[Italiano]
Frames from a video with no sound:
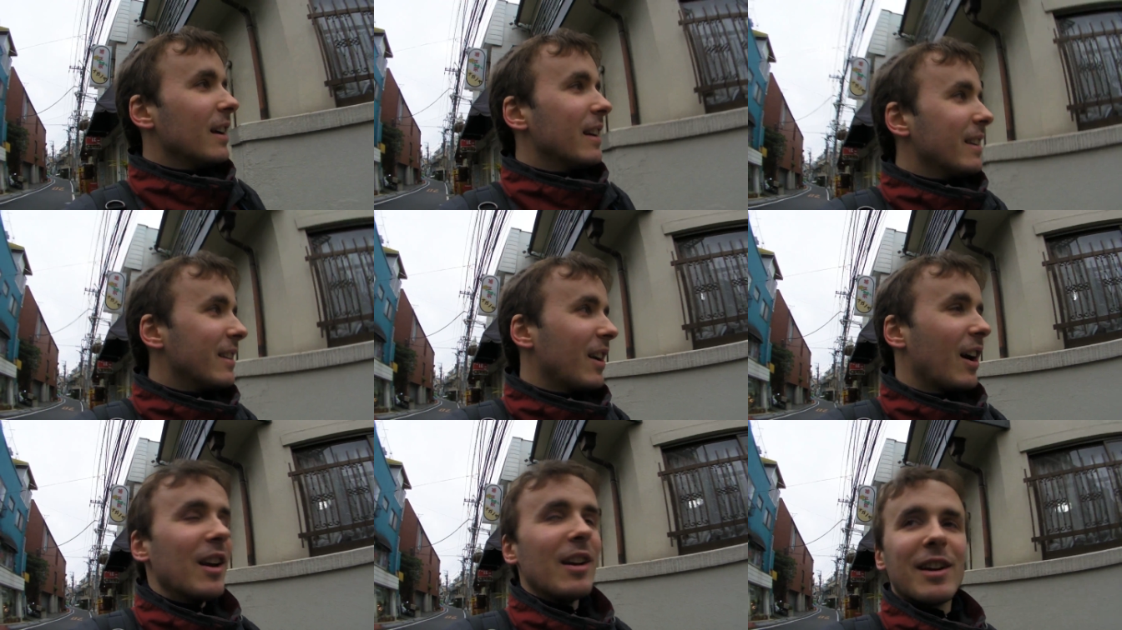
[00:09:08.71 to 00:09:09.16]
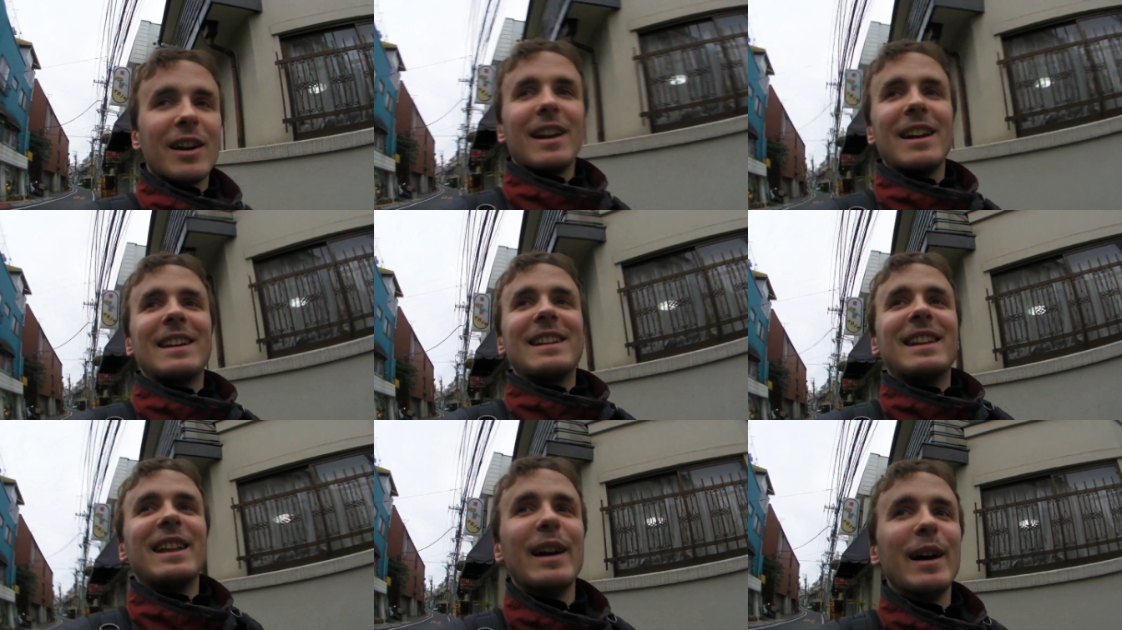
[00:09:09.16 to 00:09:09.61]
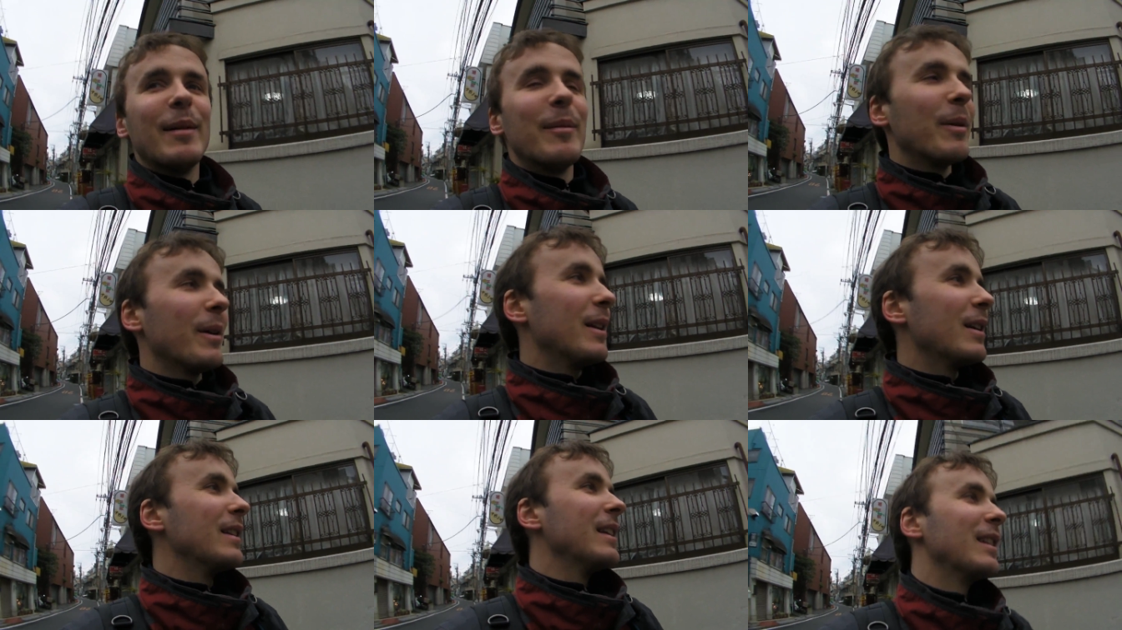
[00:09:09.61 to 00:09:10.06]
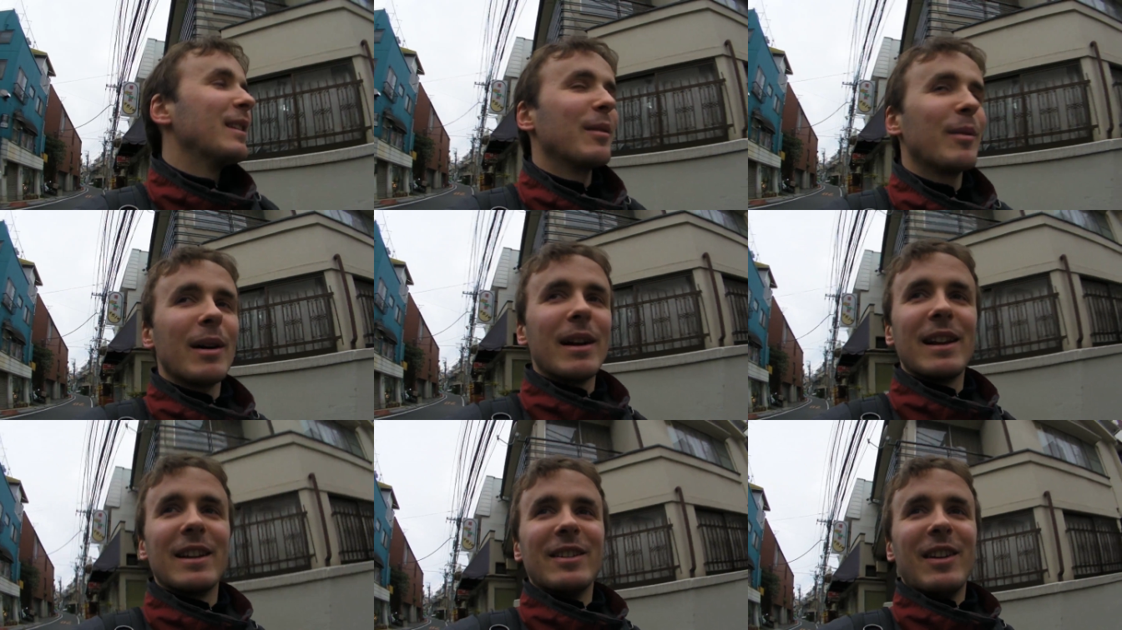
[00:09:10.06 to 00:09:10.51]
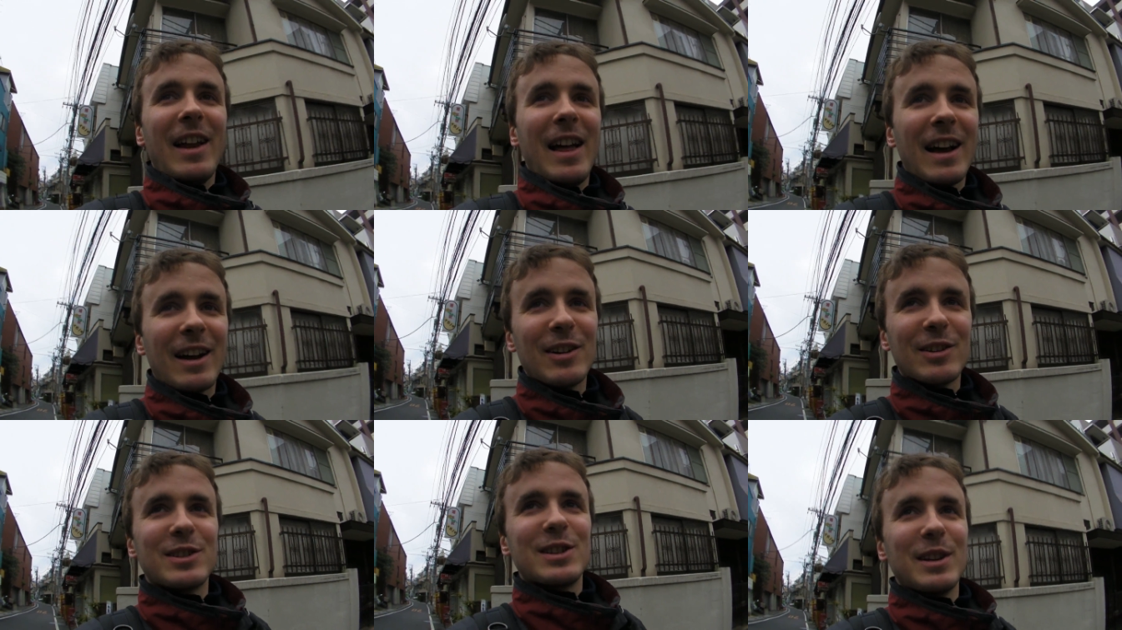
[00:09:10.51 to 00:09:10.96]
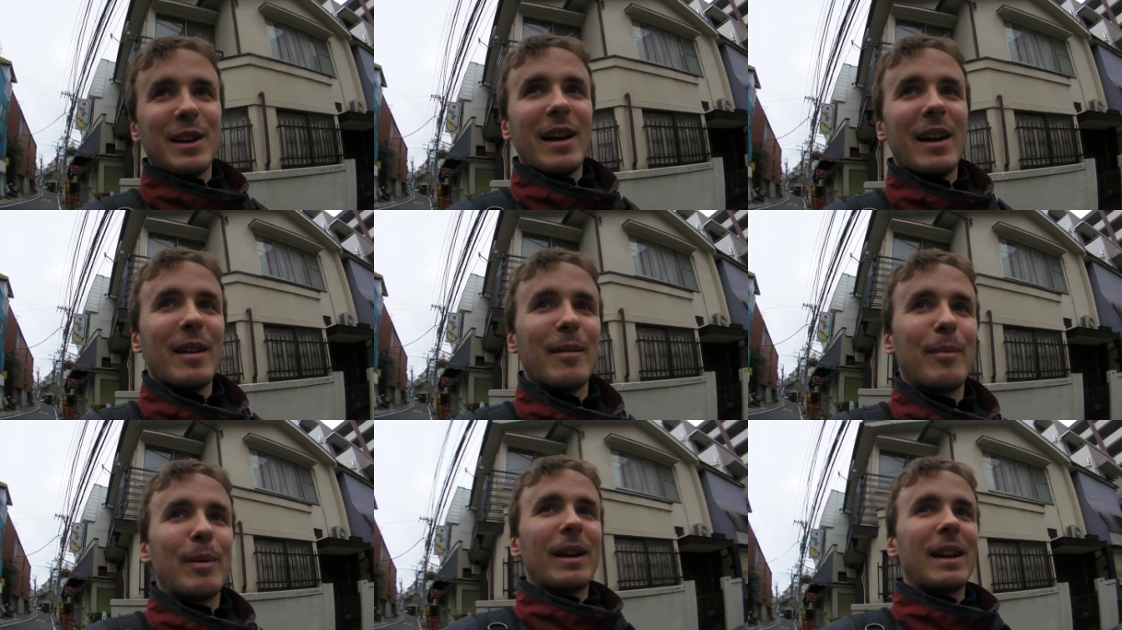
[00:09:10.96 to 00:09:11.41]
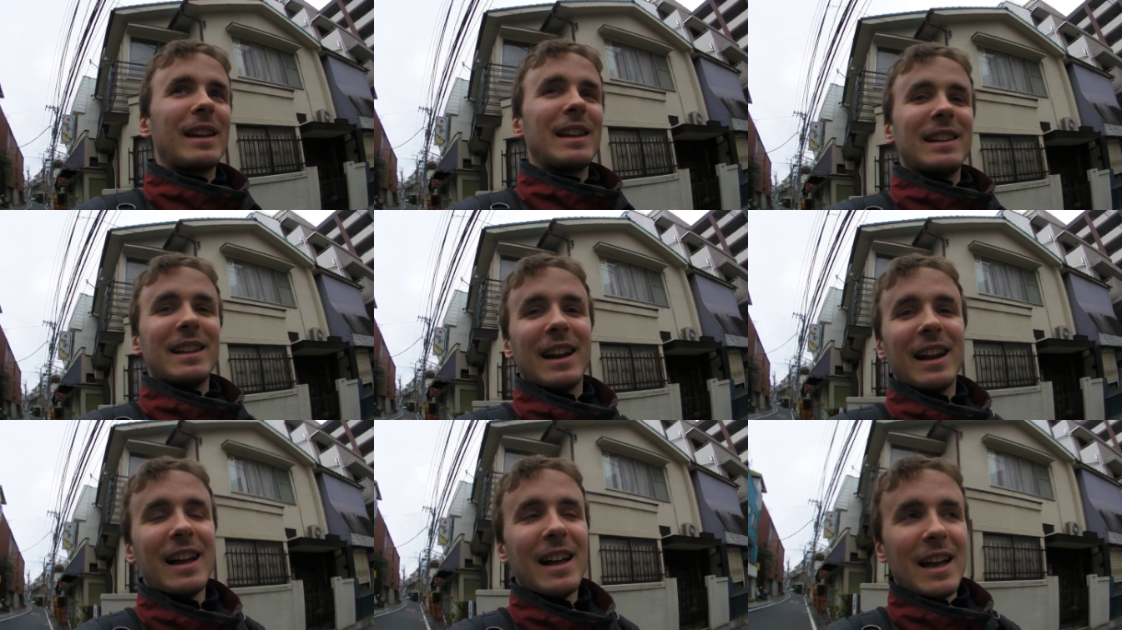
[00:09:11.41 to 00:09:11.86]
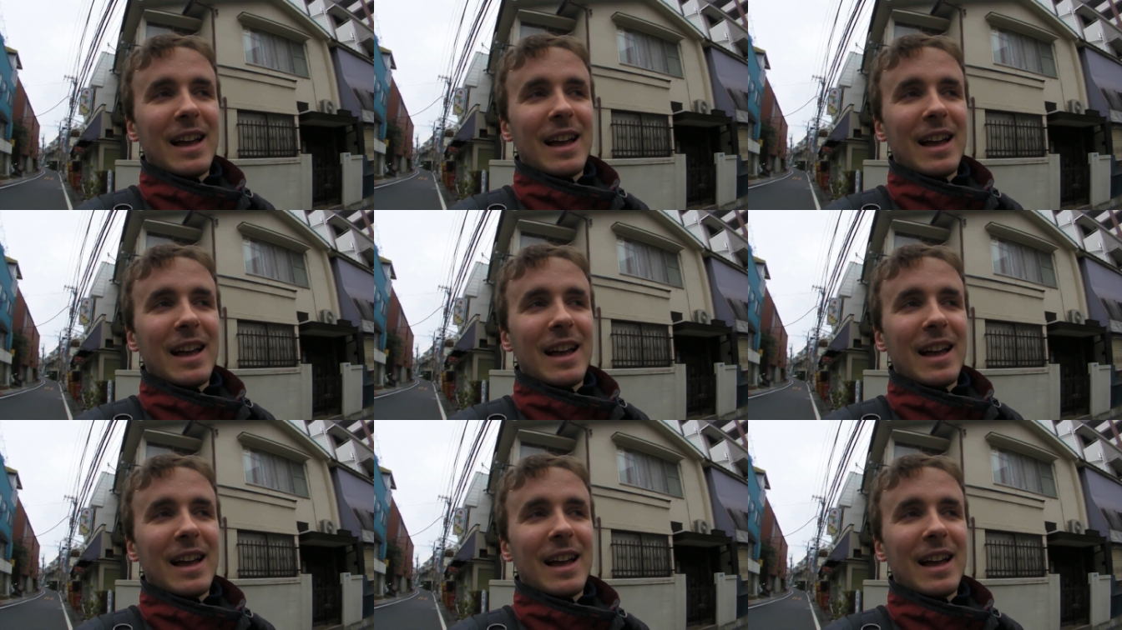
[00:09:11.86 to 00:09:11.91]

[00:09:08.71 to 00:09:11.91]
No, allora l'idea, poi le ho detto, guarda, non è così, era per ridere.